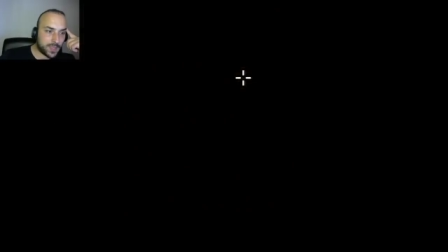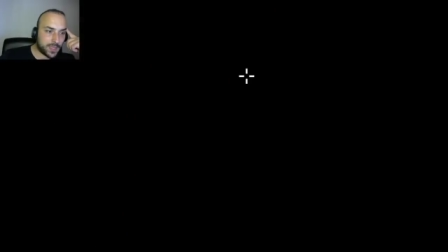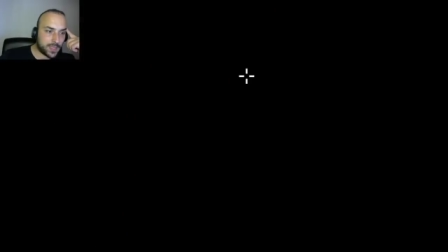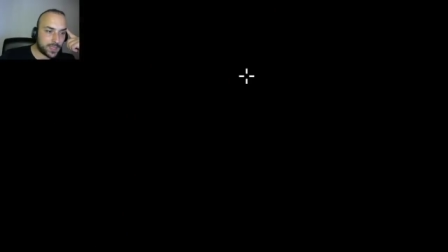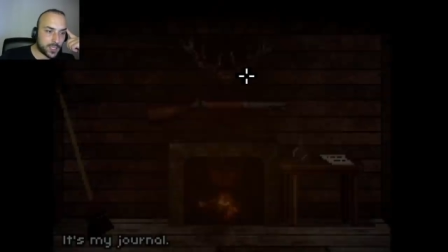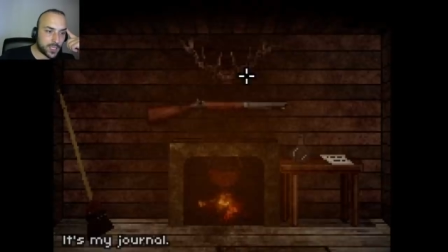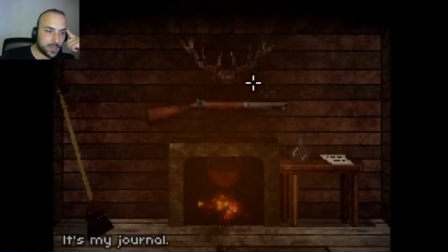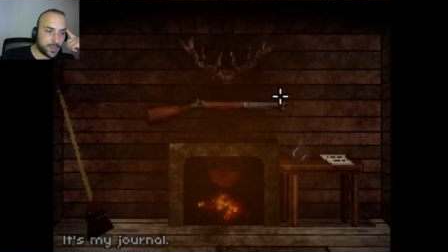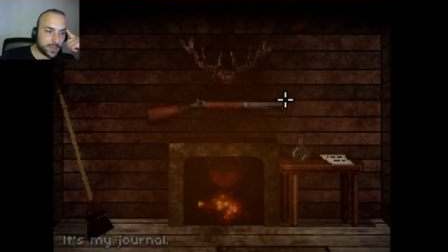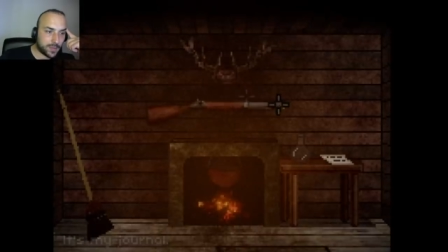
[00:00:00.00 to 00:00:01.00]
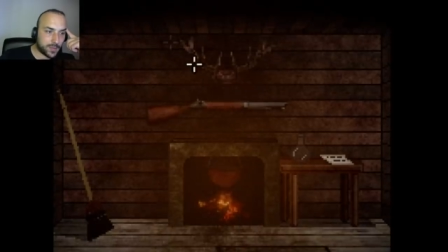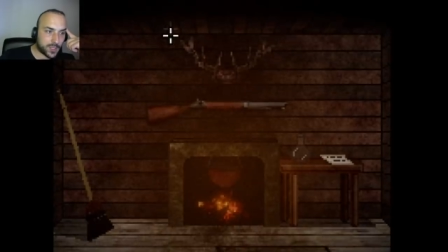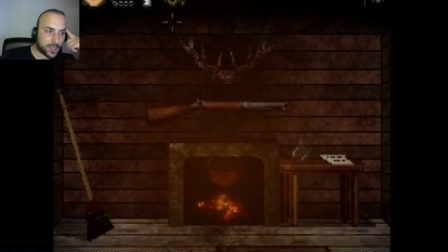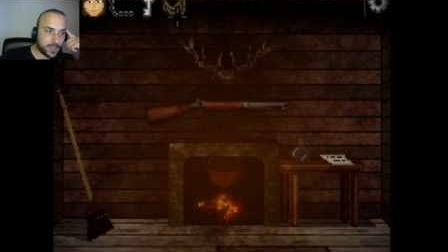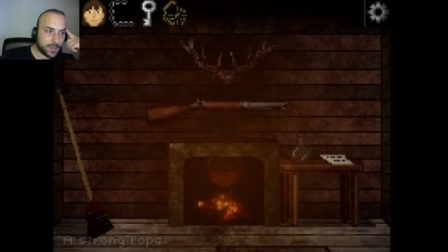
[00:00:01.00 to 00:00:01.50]
İksir işe yaramadı
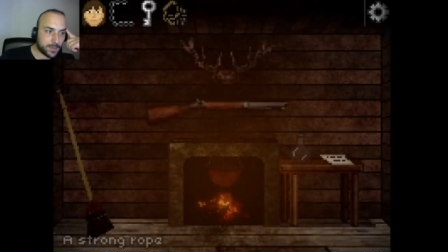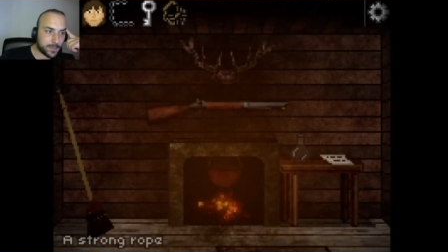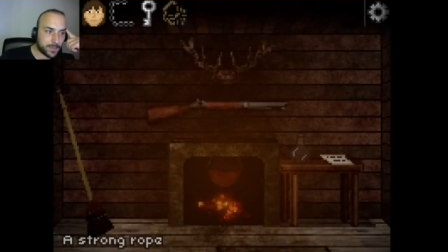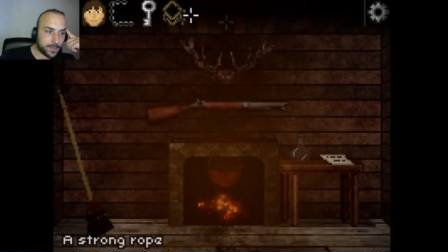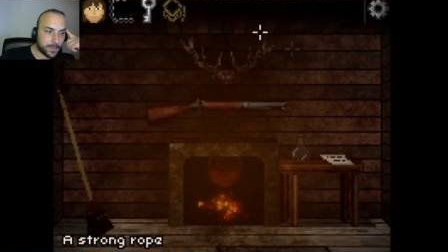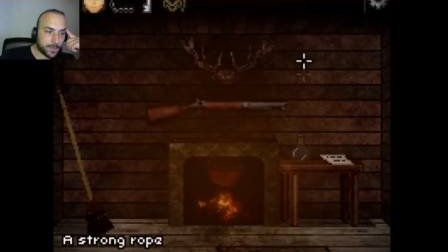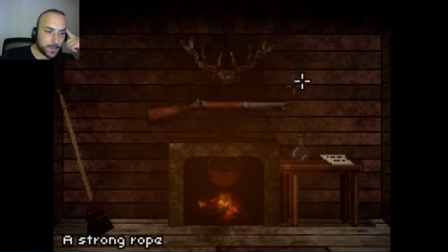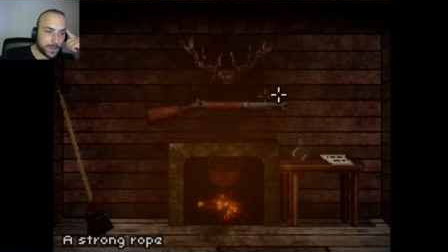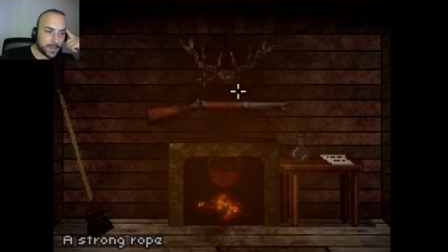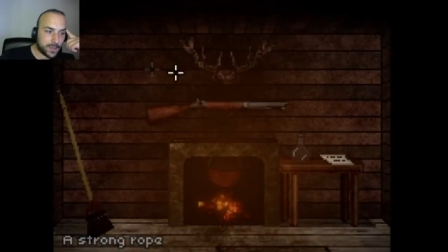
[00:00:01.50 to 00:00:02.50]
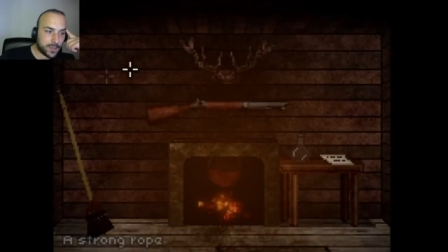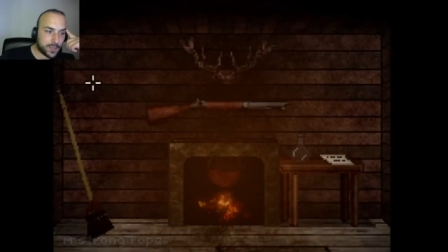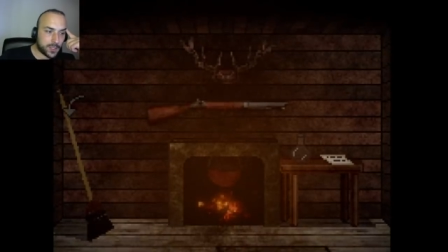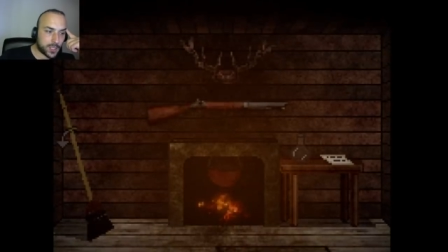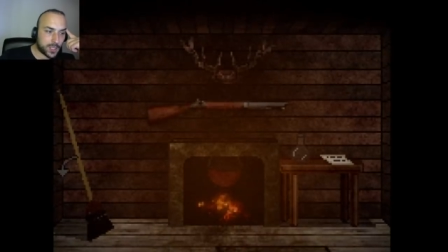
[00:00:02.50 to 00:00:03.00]
demişti. İksir
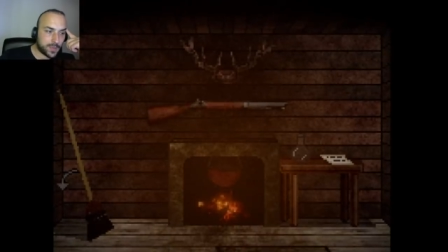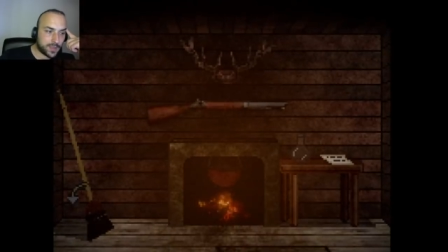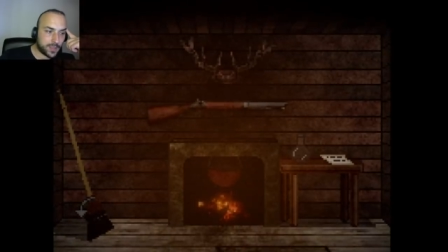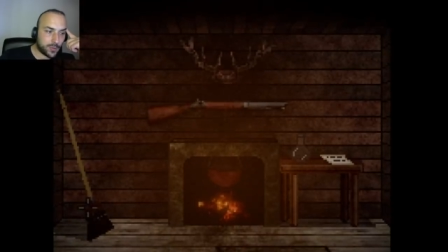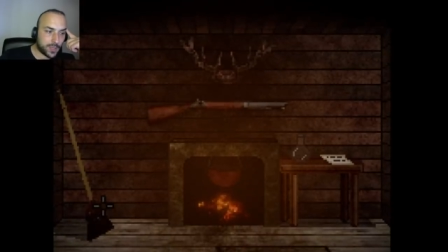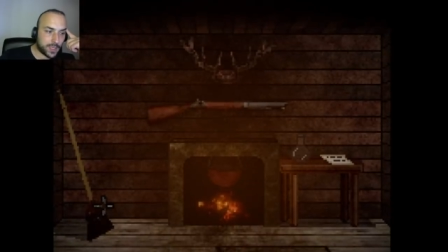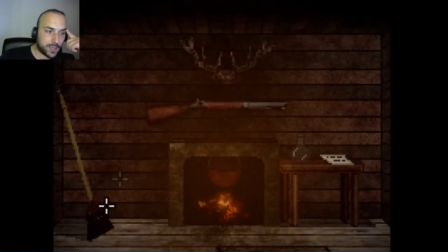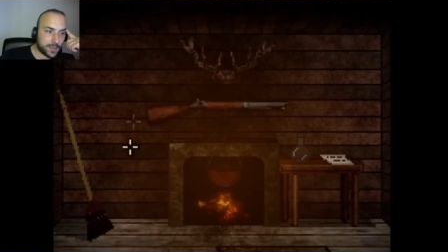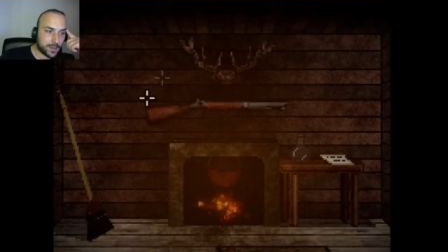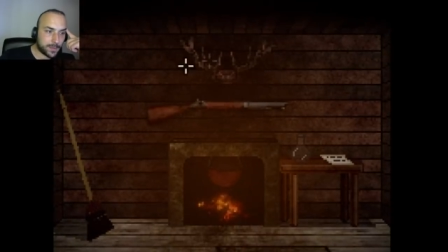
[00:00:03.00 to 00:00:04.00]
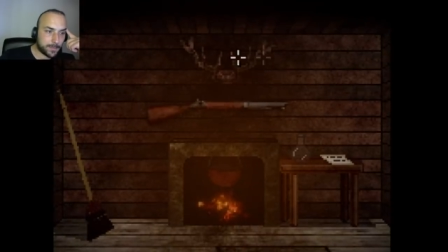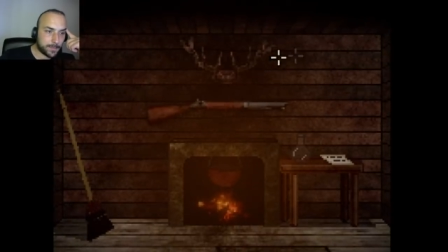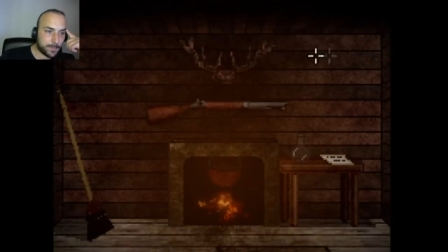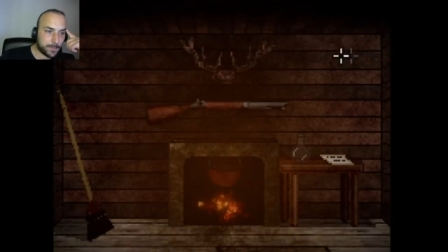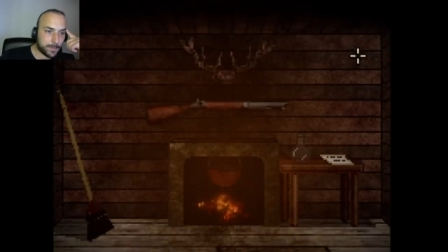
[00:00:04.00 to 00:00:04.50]
işe yaramadığına göre
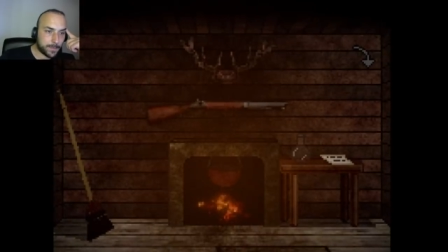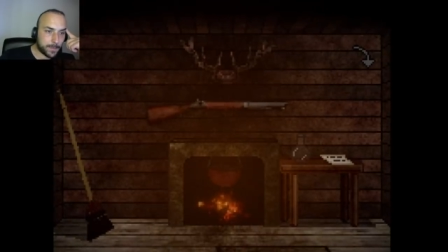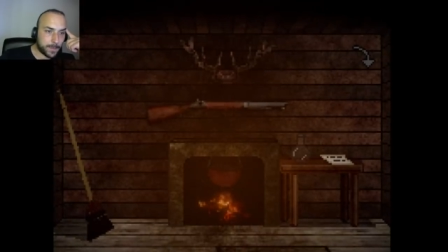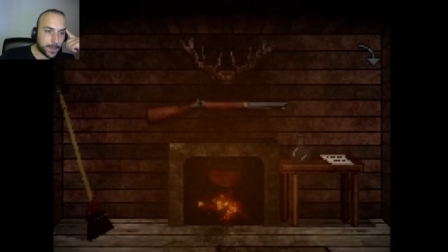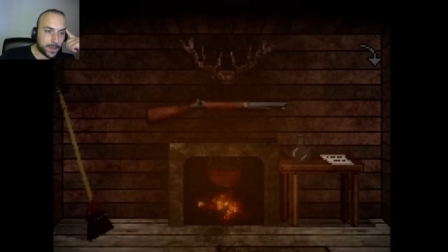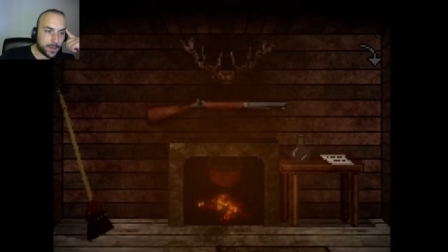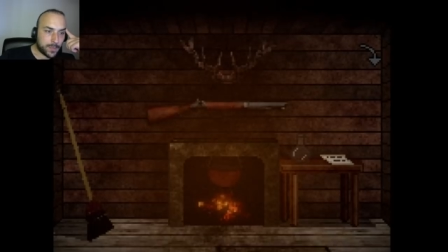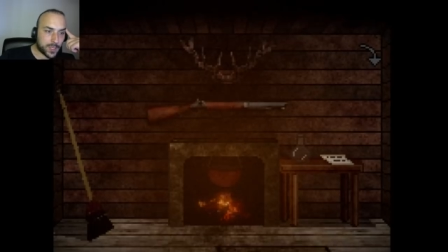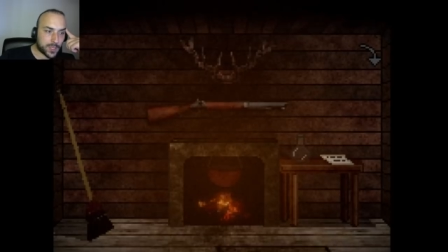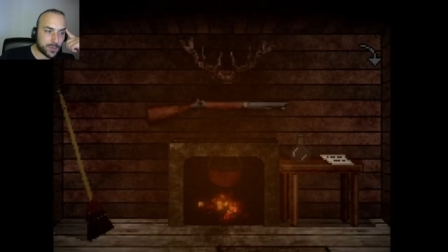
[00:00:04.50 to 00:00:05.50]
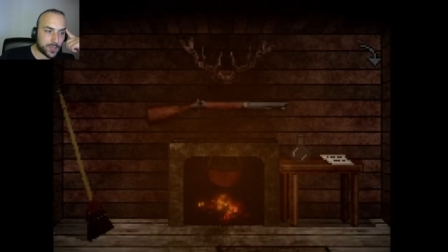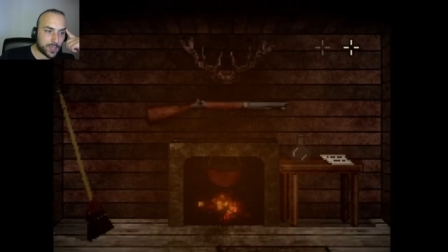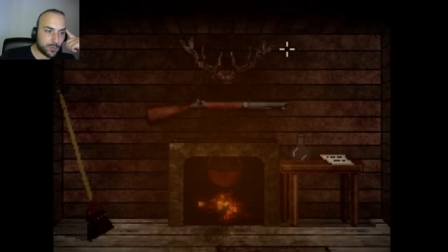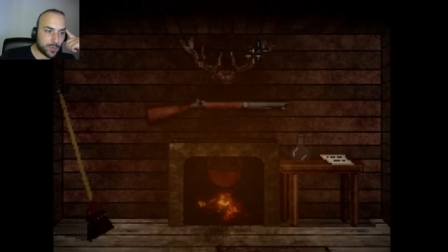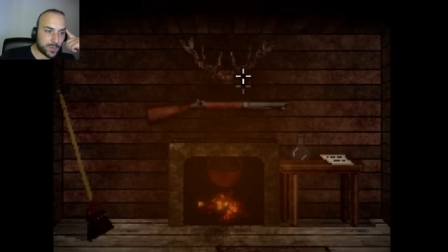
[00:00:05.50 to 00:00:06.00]
başka bir
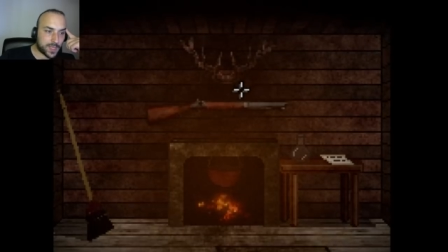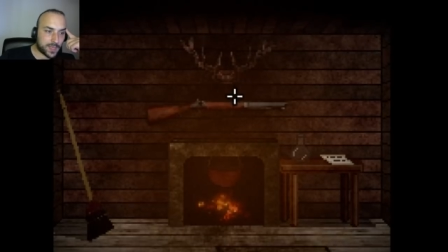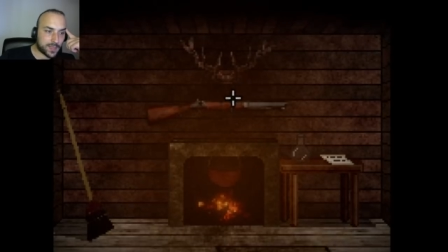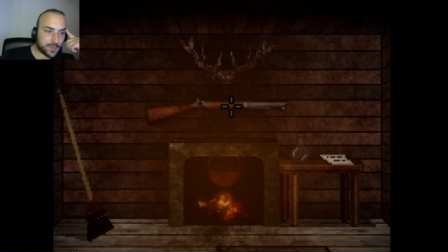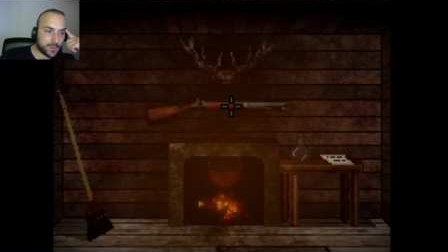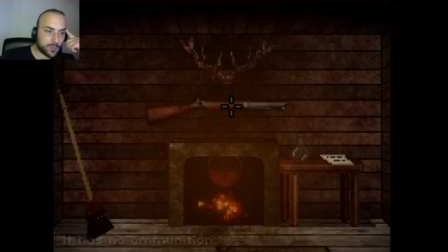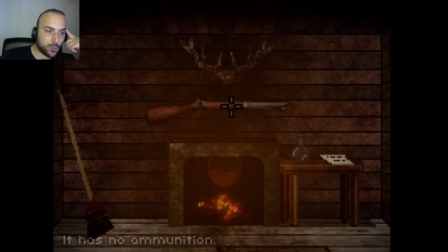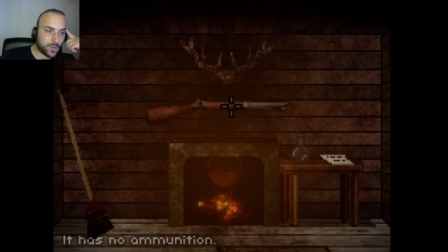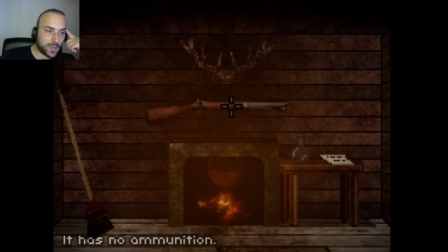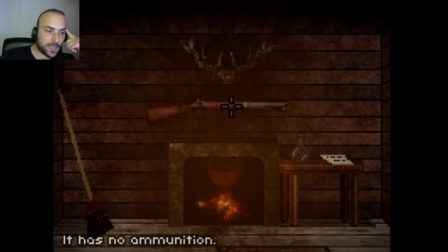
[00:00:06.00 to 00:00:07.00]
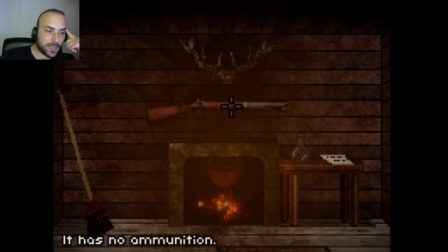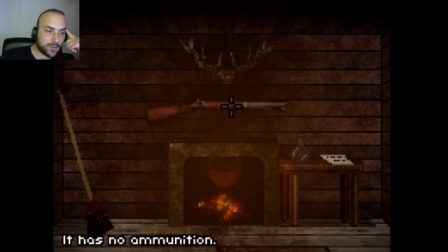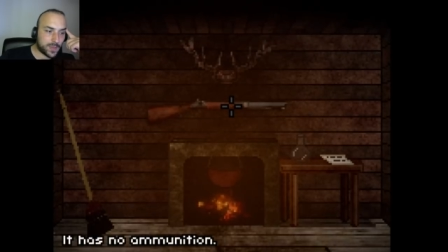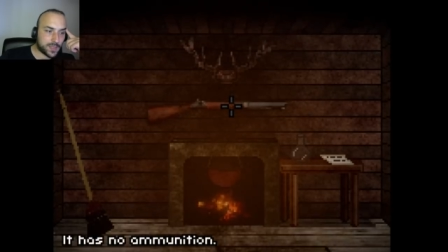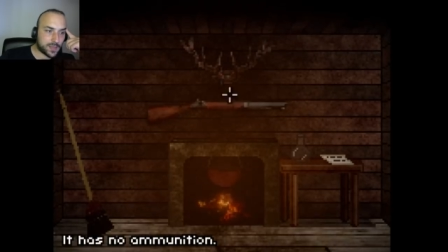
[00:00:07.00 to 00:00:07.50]
şeyler bulmamız lazım bizim. Şu tüfekle
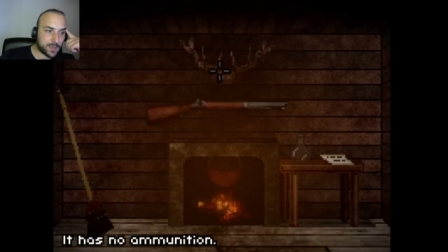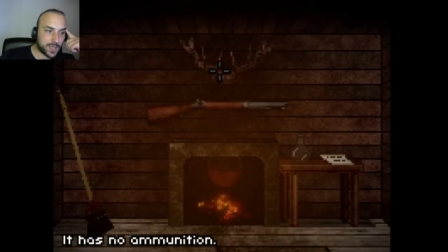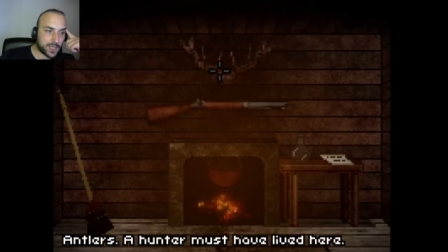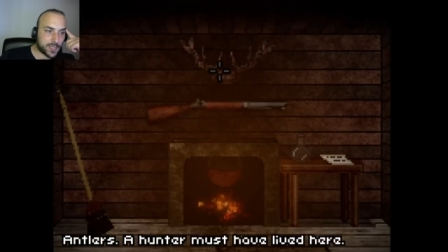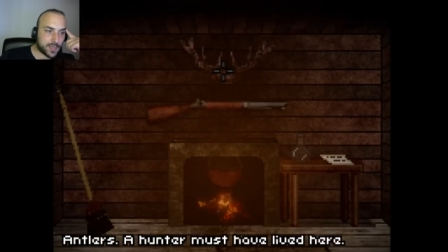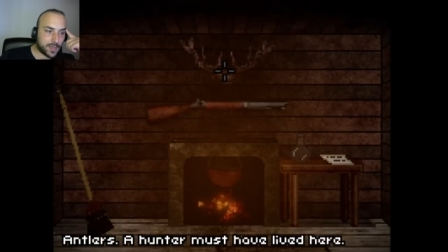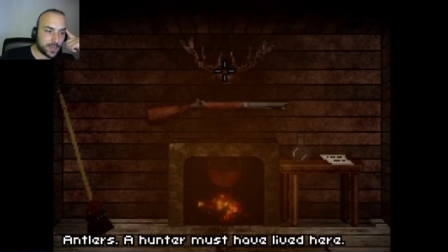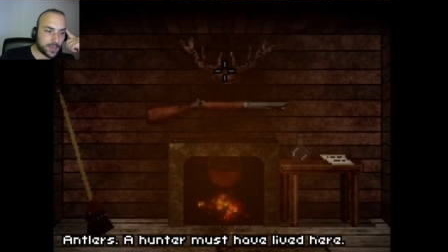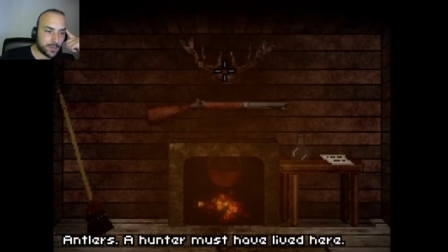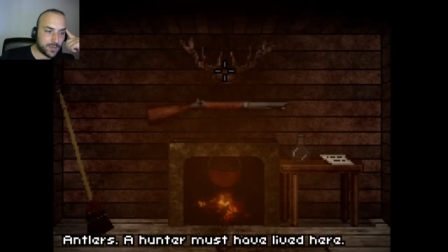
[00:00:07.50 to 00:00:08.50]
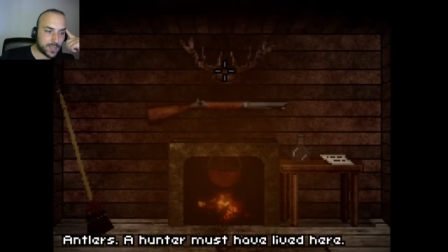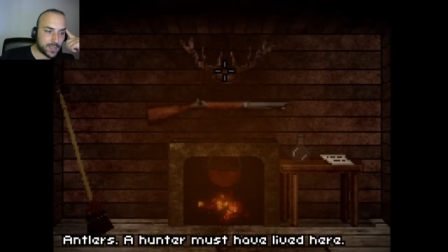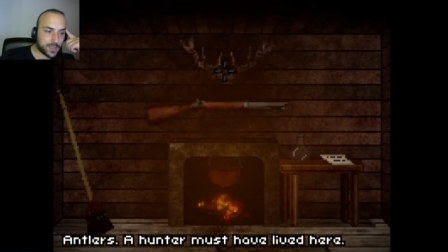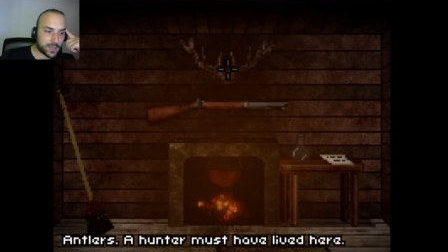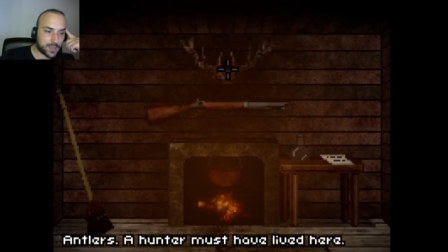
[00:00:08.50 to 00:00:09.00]
kafama sıksam birkaç tane. Ayağıma falan
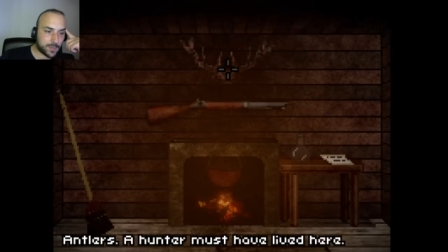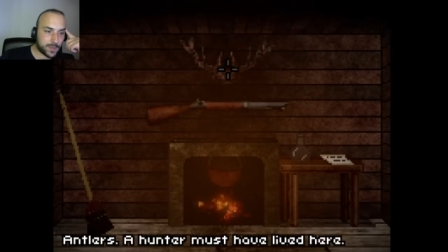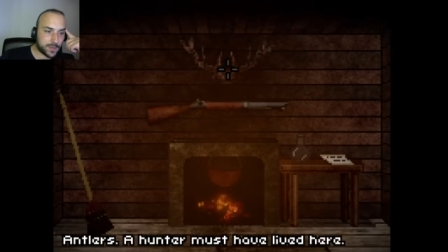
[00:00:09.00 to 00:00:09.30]
sıksam.